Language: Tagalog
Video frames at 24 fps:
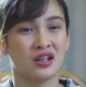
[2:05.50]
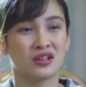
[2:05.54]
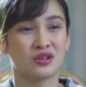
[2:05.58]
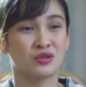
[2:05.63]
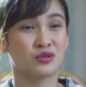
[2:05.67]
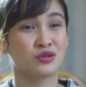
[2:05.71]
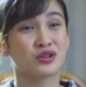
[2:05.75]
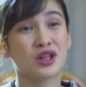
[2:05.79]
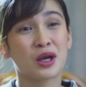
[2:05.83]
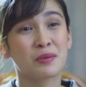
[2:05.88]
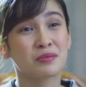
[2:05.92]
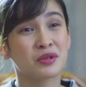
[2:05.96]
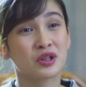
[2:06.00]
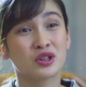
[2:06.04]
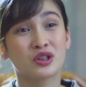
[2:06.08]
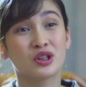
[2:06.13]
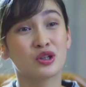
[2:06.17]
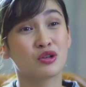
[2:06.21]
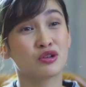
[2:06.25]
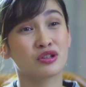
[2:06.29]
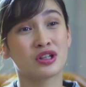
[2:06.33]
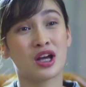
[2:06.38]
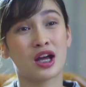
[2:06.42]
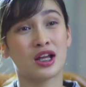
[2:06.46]
Nung time na hindi
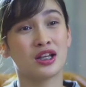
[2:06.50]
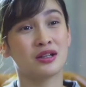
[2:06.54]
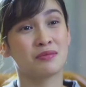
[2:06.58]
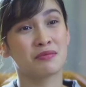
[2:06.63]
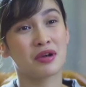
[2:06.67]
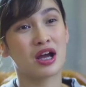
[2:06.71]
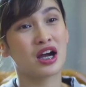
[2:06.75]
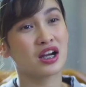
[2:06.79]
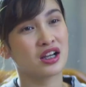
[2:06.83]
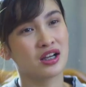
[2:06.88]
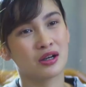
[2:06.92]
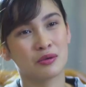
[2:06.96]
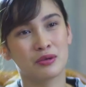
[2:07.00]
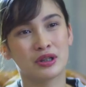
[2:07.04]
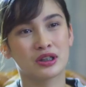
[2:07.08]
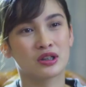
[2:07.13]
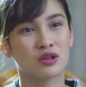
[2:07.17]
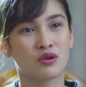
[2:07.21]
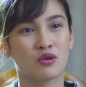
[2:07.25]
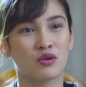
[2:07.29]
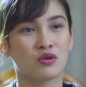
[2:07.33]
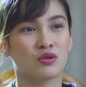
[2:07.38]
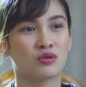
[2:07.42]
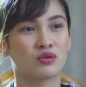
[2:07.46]
ko na alam
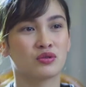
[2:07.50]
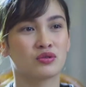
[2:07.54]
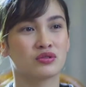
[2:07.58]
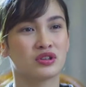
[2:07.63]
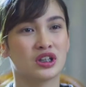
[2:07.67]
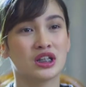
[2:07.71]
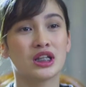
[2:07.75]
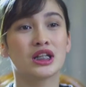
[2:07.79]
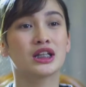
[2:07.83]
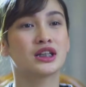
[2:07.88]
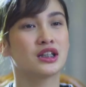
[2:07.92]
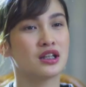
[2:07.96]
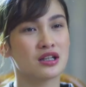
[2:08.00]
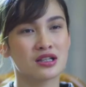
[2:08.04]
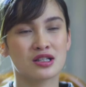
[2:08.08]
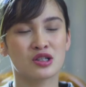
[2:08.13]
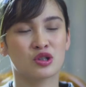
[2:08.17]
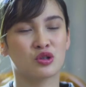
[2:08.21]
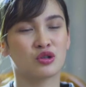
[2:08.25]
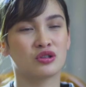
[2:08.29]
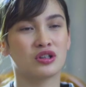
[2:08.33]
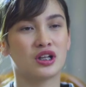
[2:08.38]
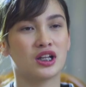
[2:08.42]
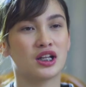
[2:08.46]
gagawin ko, tinitiis
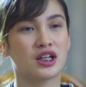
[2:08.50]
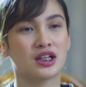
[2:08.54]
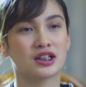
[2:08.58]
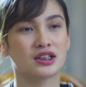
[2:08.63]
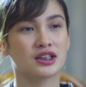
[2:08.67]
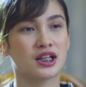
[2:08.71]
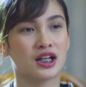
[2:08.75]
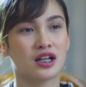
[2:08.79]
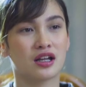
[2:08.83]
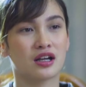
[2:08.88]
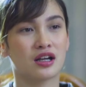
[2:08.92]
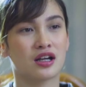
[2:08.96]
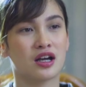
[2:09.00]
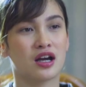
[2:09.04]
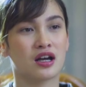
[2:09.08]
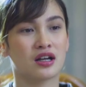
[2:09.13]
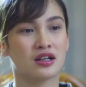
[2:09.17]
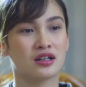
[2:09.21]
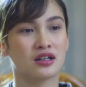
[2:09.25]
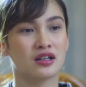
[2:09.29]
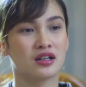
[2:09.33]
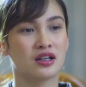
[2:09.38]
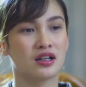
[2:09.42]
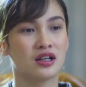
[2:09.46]
ko na lang
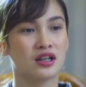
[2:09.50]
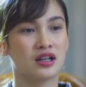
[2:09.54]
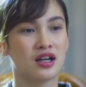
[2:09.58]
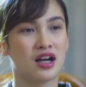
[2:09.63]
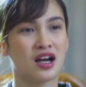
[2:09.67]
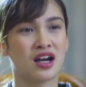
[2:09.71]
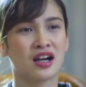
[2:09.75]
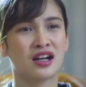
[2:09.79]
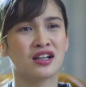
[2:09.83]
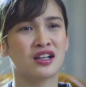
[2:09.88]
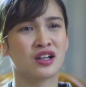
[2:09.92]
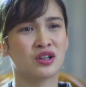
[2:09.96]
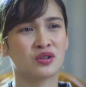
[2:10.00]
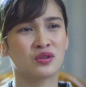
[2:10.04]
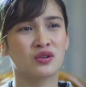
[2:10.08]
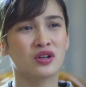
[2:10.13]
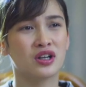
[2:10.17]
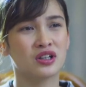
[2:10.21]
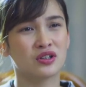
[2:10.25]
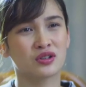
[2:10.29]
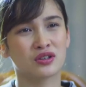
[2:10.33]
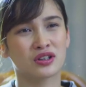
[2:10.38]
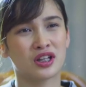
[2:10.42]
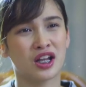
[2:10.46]
talaga. Akala ko
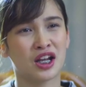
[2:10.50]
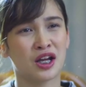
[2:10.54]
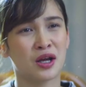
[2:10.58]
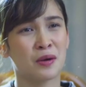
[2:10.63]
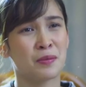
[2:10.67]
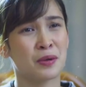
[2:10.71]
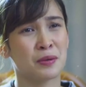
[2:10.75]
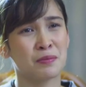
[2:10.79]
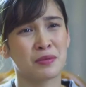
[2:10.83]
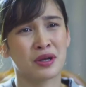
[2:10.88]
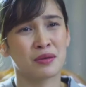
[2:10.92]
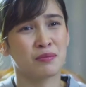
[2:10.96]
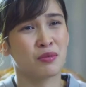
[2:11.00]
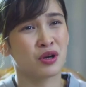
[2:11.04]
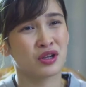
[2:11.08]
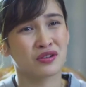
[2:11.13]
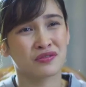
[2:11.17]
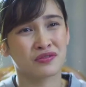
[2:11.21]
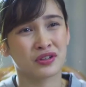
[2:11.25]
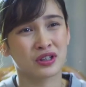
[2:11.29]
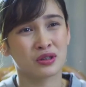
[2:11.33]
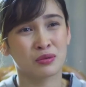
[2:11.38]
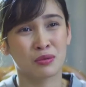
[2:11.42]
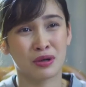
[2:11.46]
ganun talaga pag may
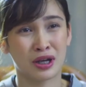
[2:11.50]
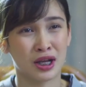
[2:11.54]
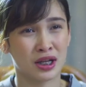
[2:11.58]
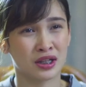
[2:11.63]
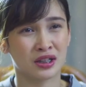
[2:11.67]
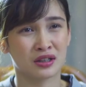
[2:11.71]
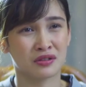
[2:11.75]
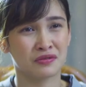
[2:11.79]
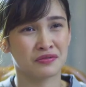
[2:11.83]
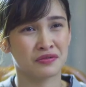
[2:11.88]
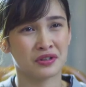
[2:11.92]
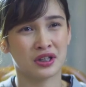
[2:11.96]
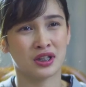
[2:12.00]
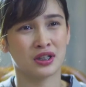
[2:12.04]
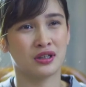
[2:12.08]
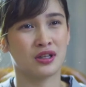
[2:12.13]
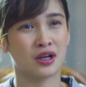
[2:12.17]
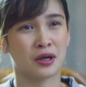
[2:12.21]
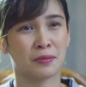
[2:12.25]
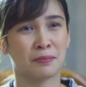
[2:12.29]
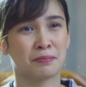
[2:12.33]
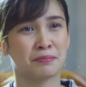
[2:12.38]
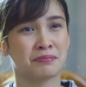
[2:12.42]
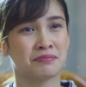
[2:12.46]
boyfriend, wala ng
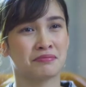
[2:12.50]
freedom.